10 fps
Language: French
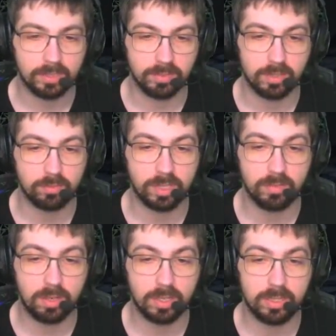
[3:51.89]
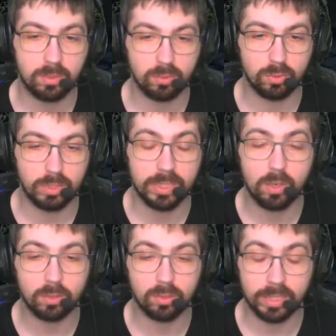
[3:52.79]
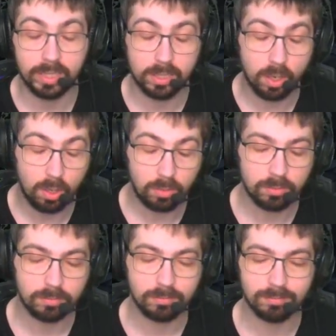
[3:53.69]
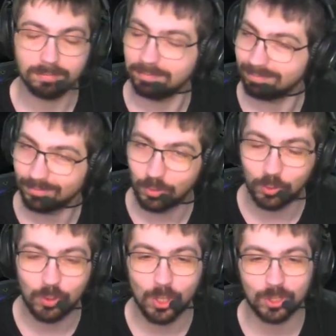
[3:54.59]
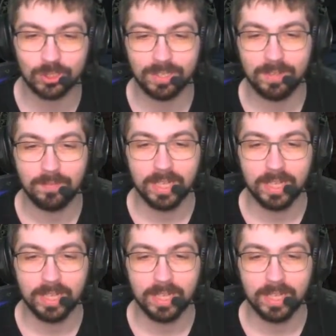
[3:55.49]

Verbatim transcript: Ça veut dire que vous allez avoir l'écran de, gauche